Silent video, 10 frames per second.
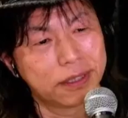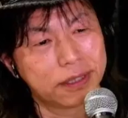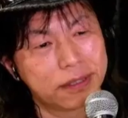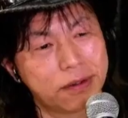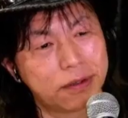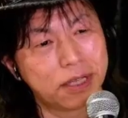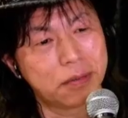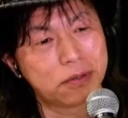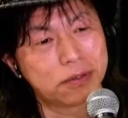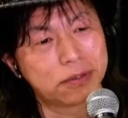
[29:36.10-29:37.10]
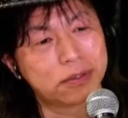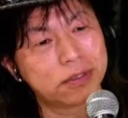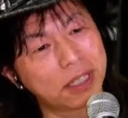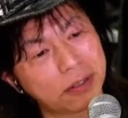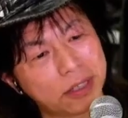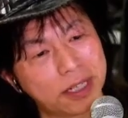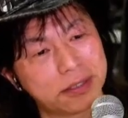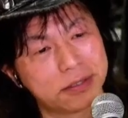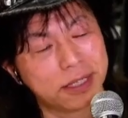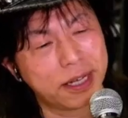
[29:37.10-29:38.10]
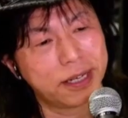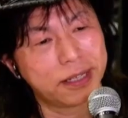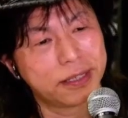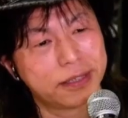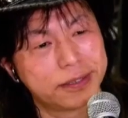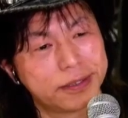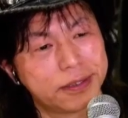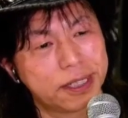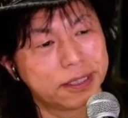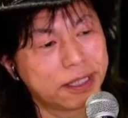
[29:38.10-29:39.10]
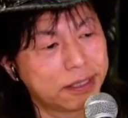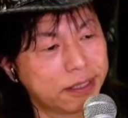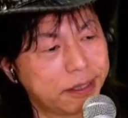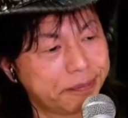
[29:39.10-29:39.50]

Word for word: ここで僕作ったような気がするな、白さんに。